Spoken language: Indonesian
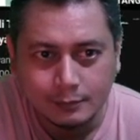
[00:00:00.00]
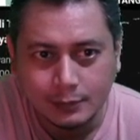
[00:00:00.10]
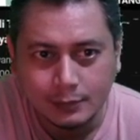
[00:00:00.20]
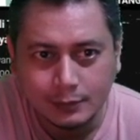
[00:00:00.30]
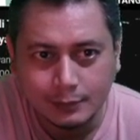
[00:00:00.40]

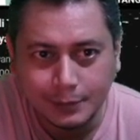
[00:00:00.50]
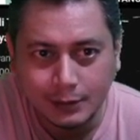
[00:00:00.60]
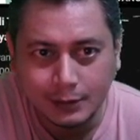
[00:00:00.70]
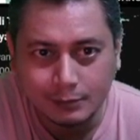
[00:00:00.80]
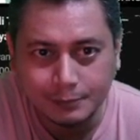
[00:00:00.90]
uh, eh,
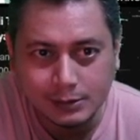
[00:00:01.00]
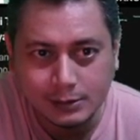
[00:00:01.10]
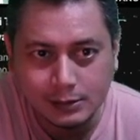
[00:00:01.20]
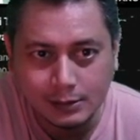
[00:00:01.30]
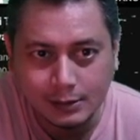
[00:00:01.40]
part
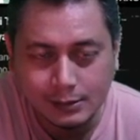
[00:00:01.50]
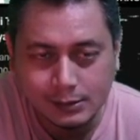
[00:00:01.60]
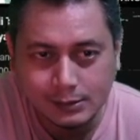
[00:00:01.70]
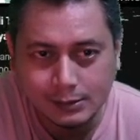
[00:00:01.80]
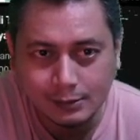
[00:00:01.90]
PC yang
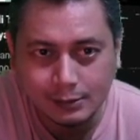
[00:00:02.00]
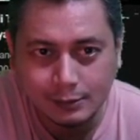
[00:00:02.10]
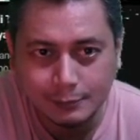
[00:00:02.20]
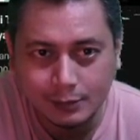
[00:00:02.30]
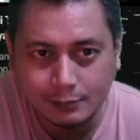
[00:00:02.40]

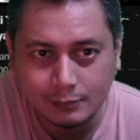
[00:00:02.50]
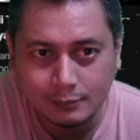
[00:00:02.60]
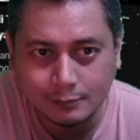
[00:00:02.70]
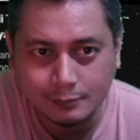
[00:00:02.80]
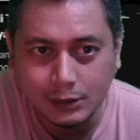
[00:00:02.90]
Sirtiman
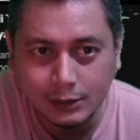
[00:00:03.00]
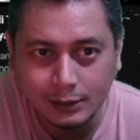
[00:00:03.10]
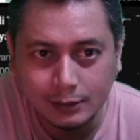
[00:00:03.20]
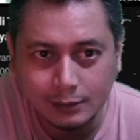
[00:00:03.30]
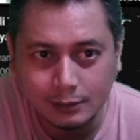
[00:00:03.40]
beli
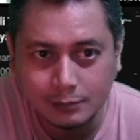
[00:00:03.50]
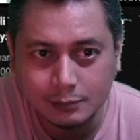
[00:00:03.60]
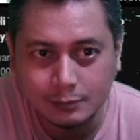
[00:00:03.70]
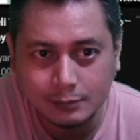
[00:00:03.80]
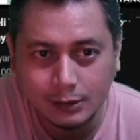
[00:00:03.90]
itu.
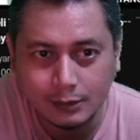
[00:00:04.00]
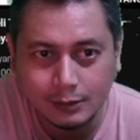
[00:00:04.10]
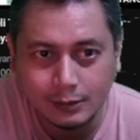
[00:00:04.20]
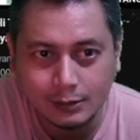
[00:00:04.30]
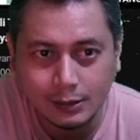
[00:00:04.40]

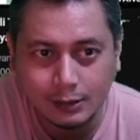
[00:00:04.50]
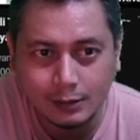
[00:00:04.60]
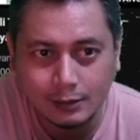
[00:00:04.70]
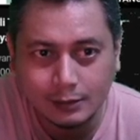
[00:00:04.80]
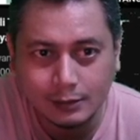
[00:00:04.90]
Jadi
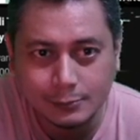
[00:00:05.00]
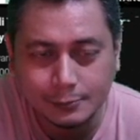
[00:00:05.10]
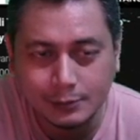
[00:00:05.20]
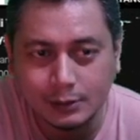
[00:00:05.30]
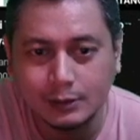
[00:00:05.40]
kejadiannya
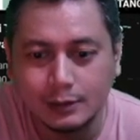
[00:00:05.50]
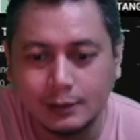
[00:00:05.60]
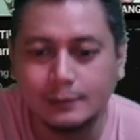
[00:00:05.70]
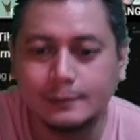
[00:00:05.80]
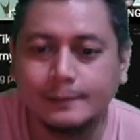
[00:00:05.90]
seperti ini
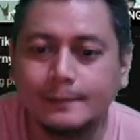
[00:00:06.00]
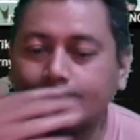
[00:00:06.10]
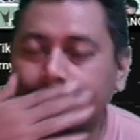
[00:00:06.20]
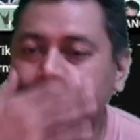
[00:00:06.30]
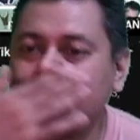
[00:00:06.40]
ya.
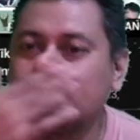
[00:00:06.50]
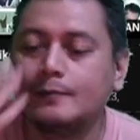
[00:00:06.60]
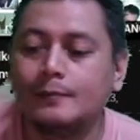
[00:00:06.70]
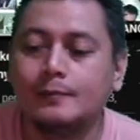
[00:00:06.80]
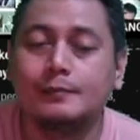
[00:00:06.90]

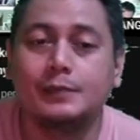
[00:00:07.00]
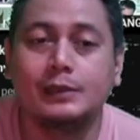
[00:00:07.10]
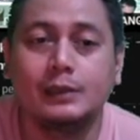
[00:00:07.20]
Pada